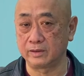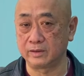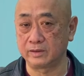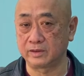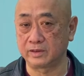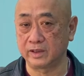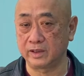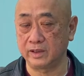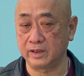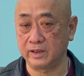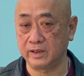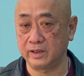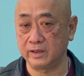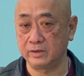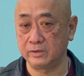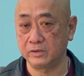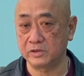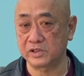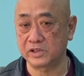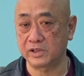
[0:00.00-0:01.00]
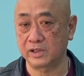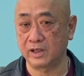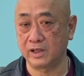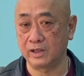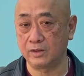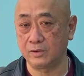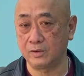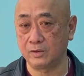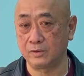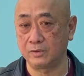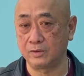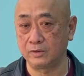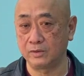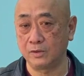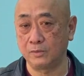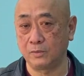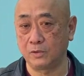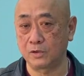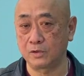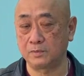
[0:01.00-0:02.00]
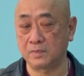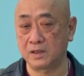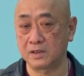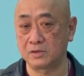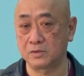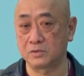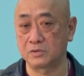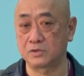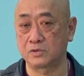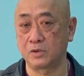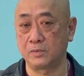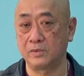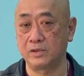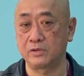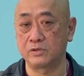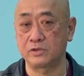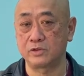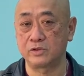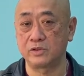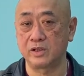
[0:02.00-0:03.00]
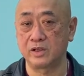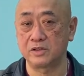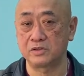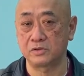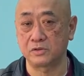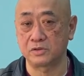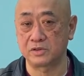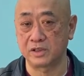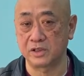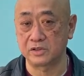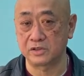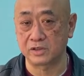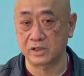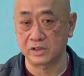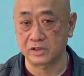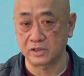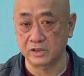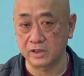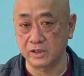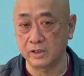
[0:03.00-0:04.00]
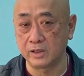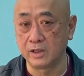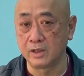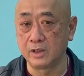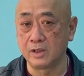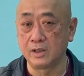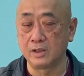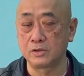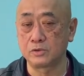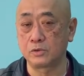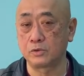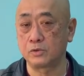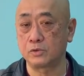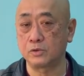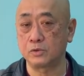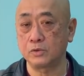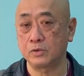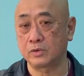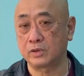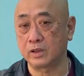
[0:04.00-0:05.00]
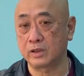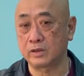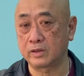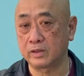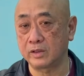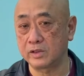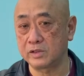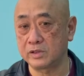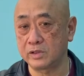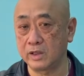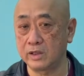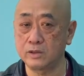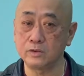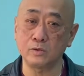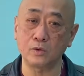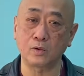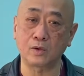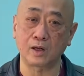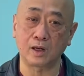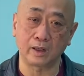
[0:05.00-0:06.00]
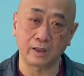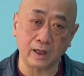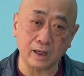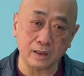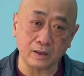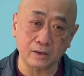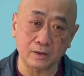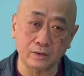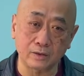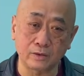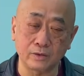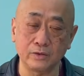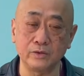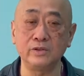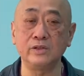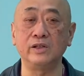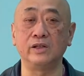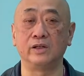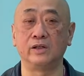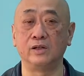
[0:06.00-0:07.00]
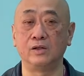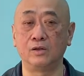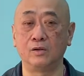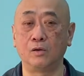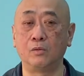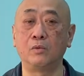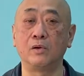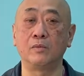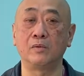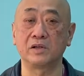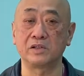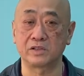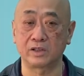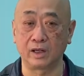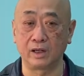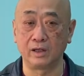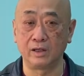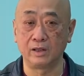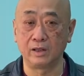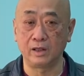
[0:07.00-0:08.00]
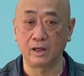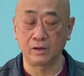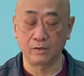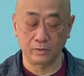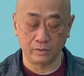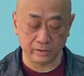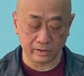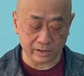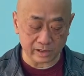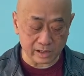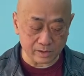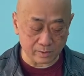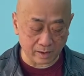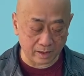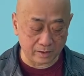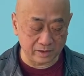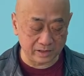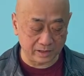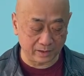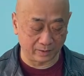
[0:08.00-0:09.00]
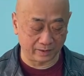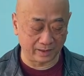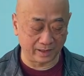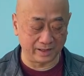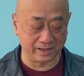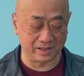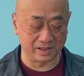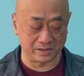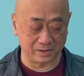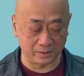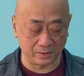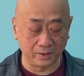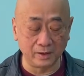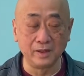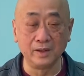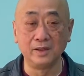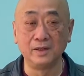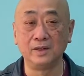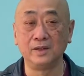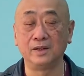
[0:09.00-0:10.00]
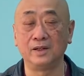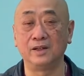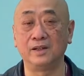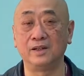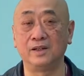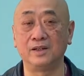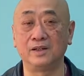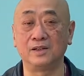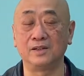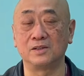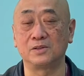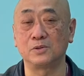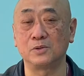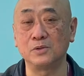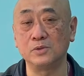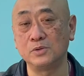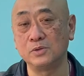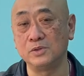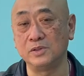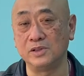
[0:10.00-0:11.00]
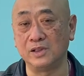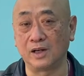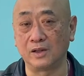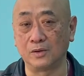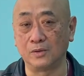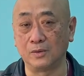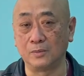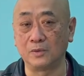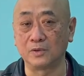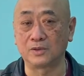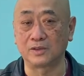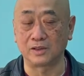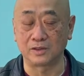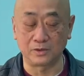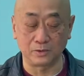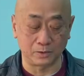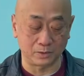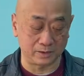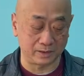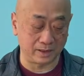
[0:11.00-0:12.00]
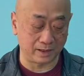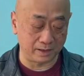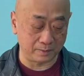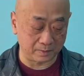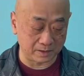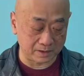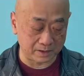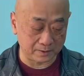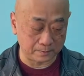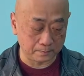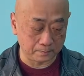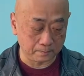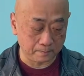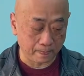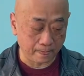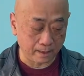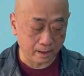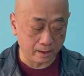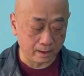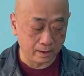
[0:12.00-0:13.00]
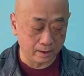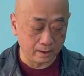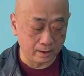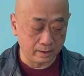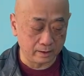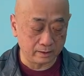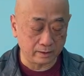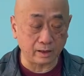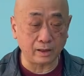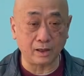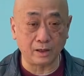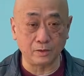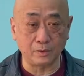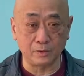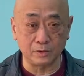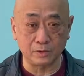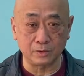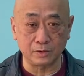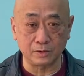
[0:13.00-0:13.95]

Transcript: J リーグの試合をのボールパーソンを務めるジュニアユースの選手たちにそういうことを徹底しているのかなというふうに思いました。あのいい悪いではないですよ、えー、そういうふうにあの思った記憶があります。ただあの